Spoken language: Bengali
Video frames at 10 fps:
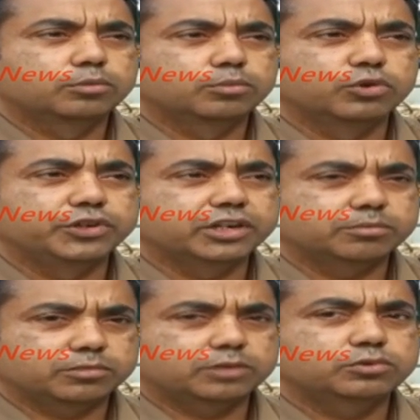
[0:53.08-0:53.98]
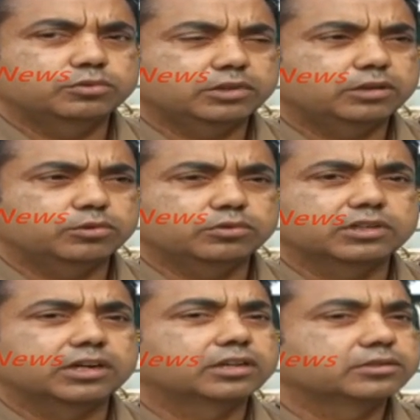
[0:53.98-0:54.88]
মনিরামবাবু এবং
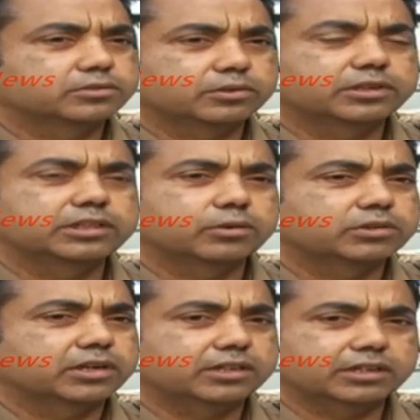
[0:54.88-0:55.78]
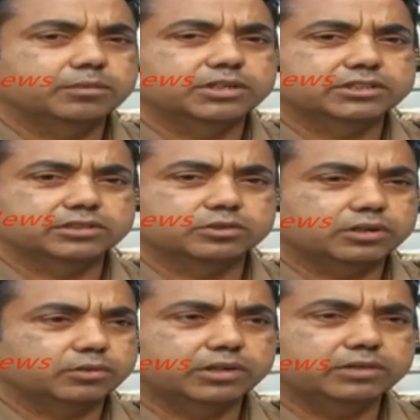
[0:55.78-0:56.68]
তার সঙ্গে আরও যারা থাকে মাছ টাছ
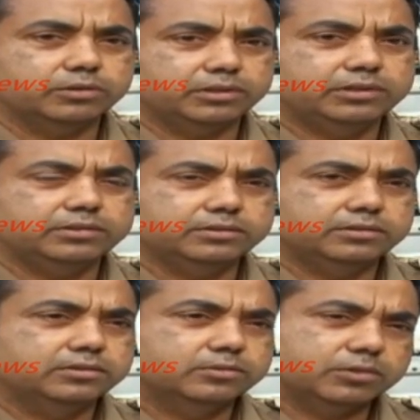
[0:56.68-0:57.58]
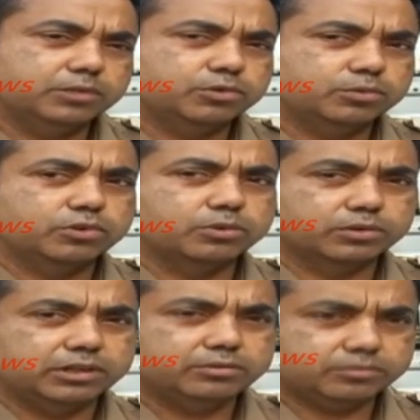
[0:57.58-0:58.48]
ধরে ওখানে নদীতে ওরাই প্রথম
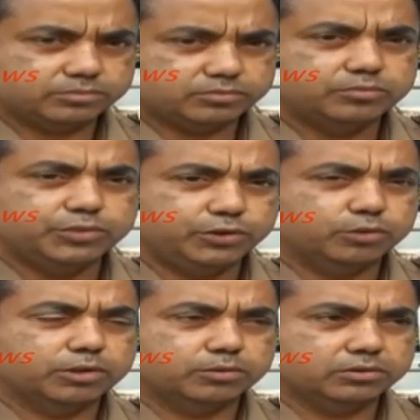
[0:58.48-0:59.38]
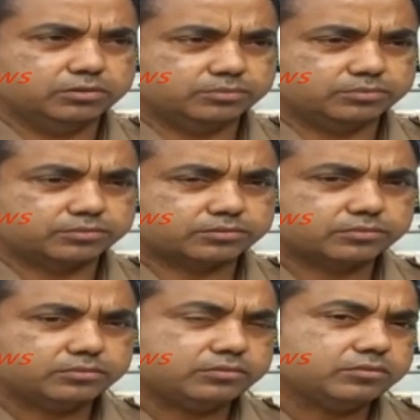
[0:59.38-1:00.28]
খবর দেয় ভিডিওর মারফত
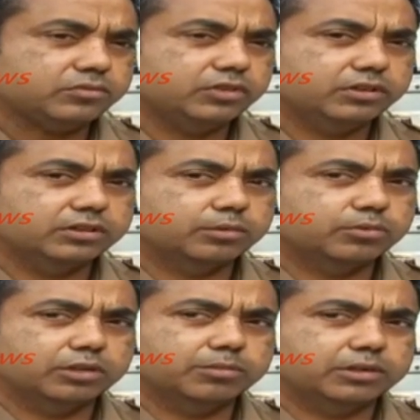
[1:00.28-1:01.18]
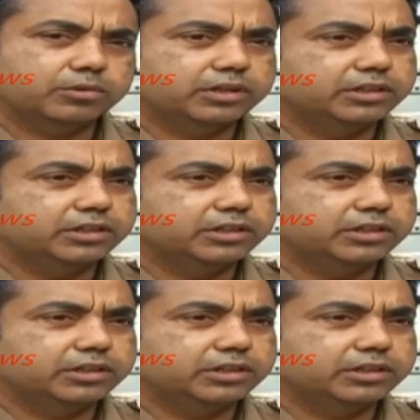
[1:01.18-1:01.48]
তারপরে আমরা ওখানে